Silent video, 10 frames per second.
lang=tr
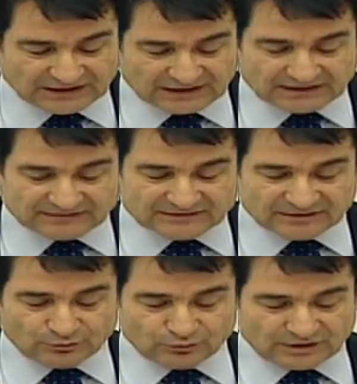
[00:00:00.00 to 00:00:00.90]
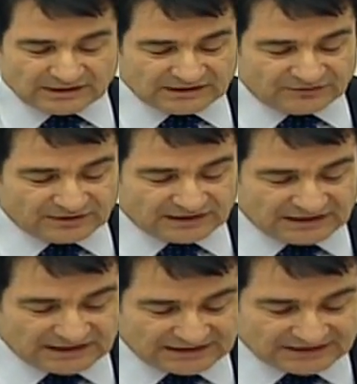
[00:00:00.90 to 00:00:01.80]
asgari ücret
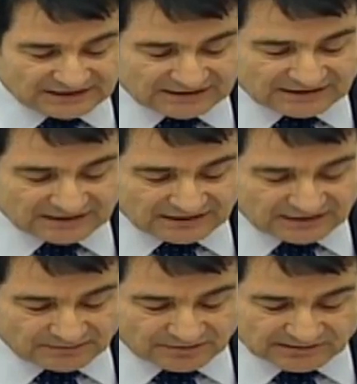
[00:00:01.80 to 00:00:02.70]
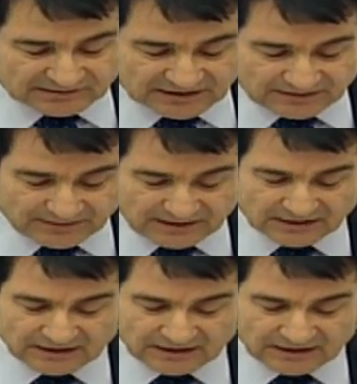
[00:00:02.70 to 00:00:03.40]
teşvikinden yararlanılamaması gibi